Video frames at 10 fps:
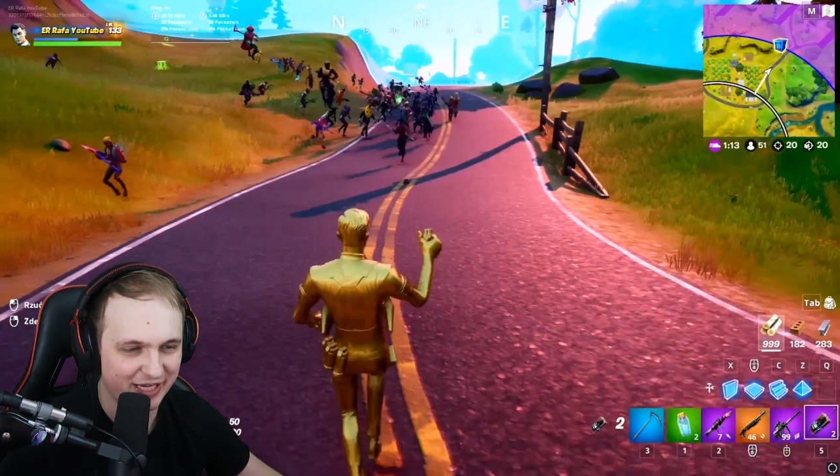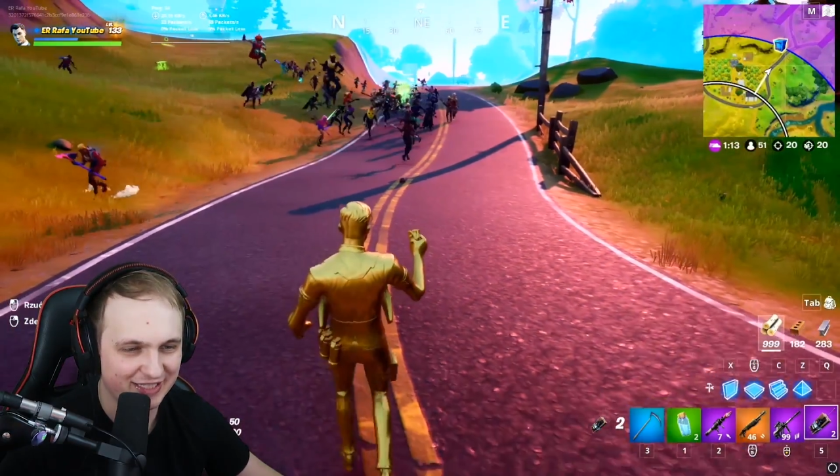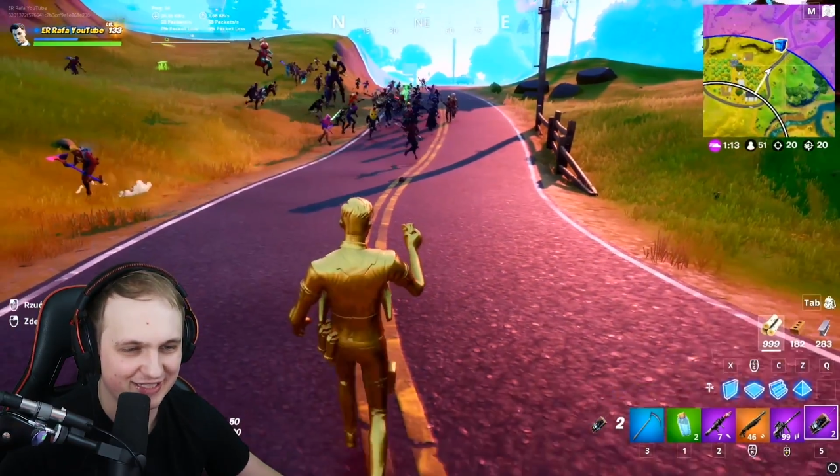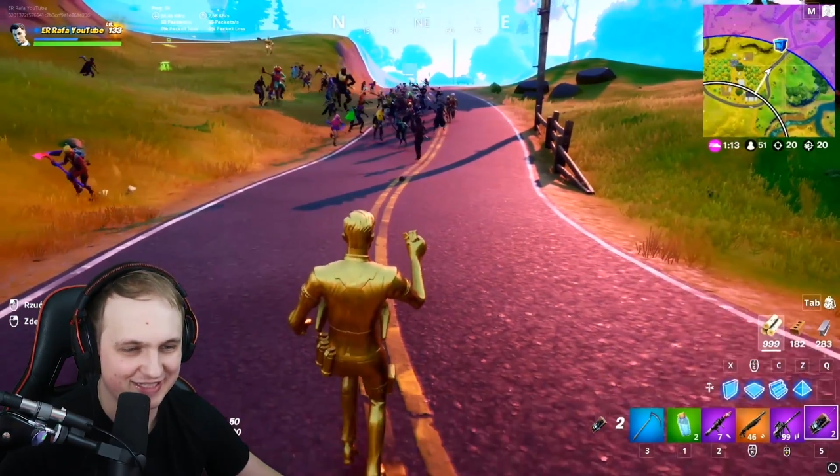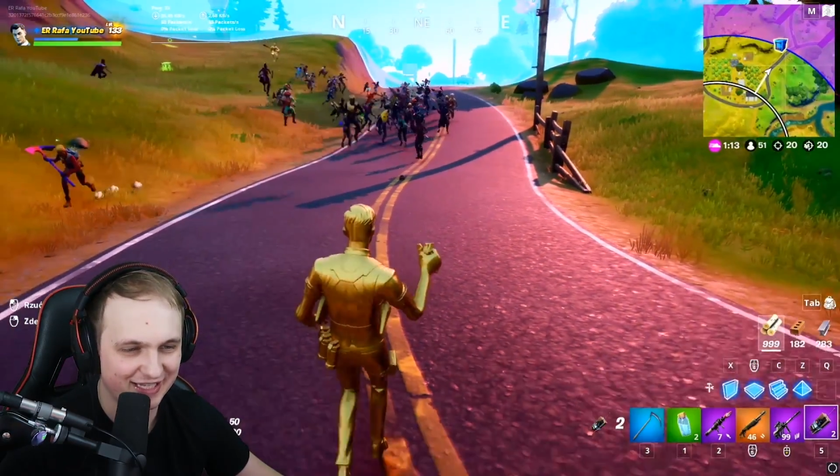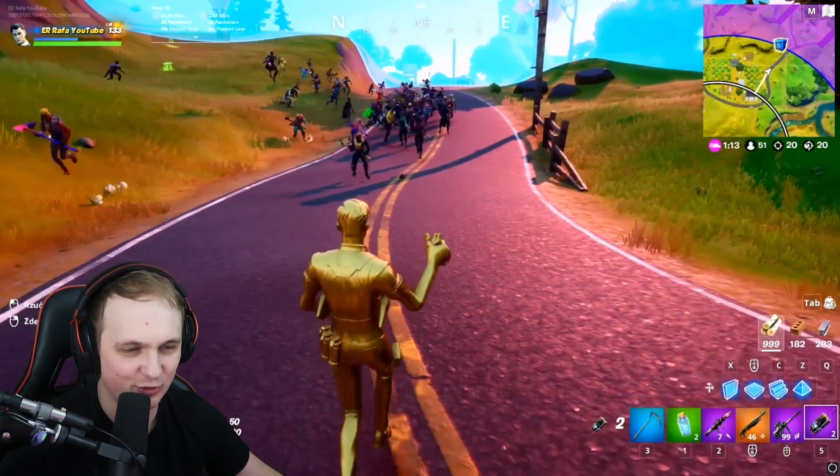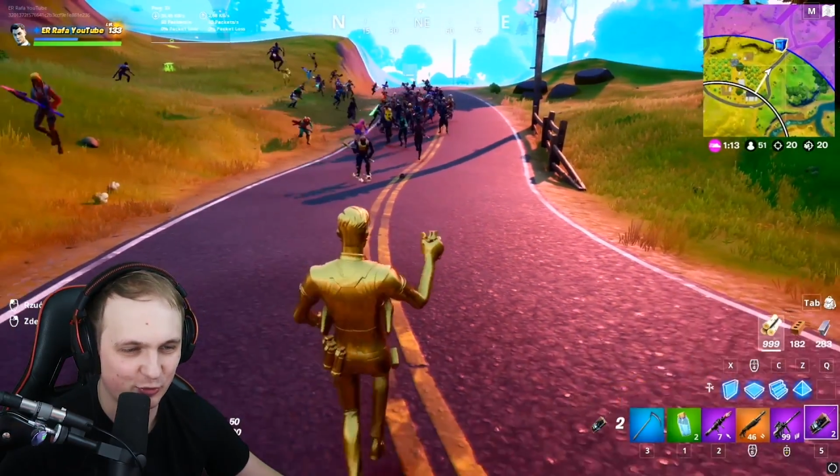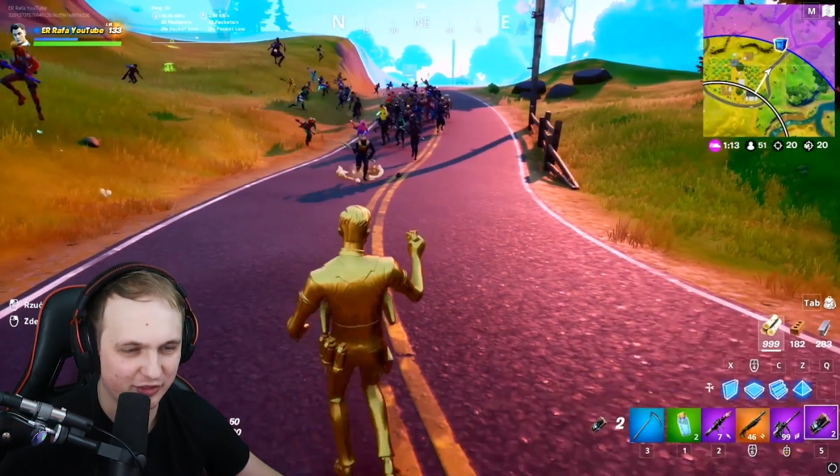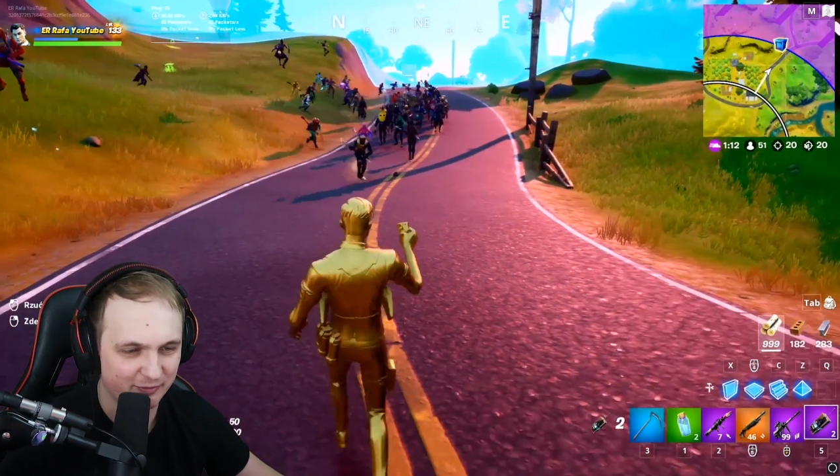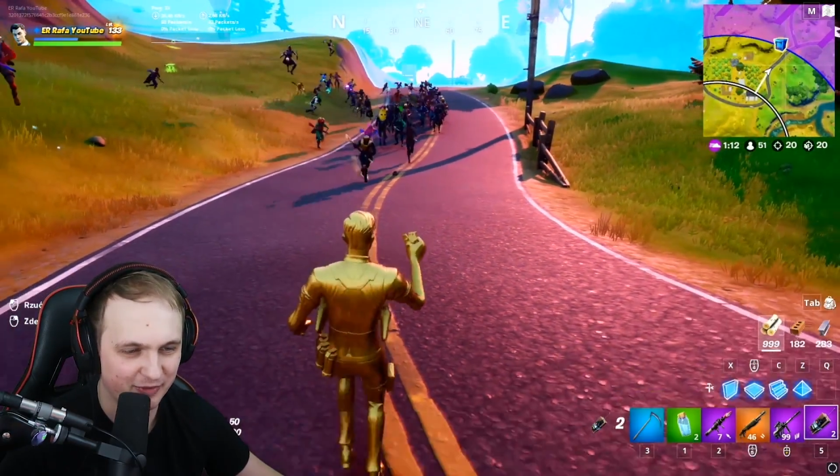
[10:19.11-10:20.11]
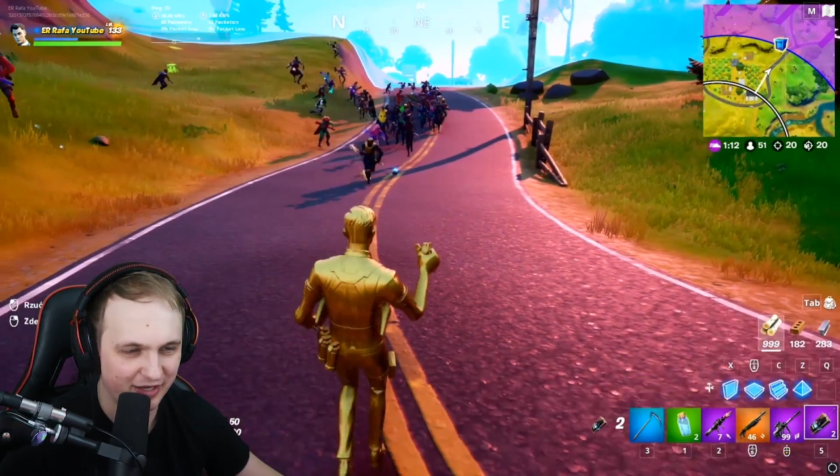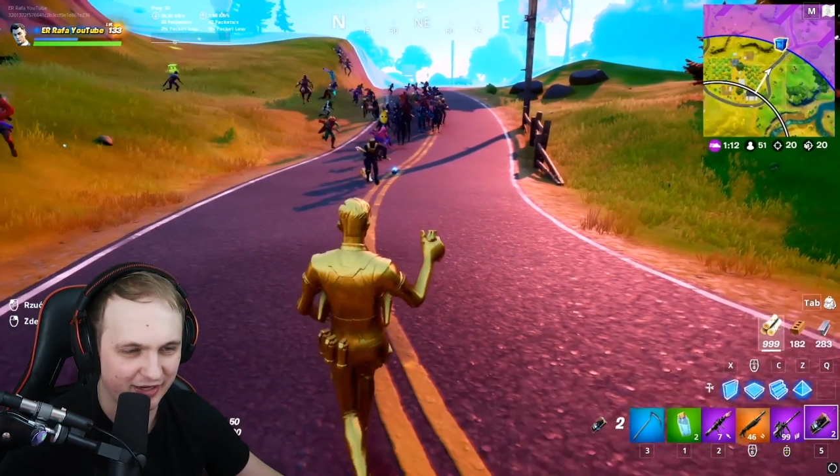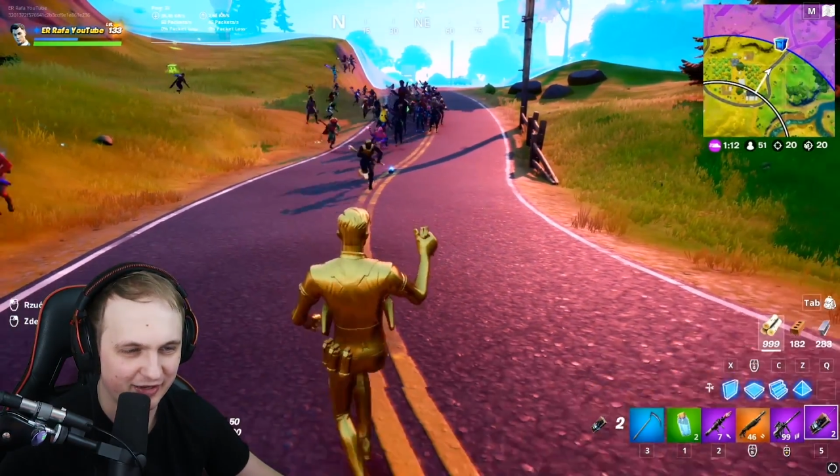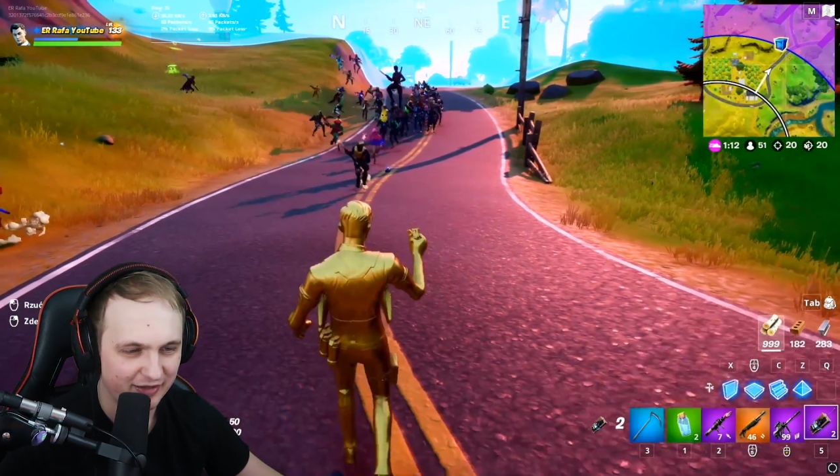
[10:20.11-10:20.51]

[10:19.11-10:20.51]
jeden za drugim ma,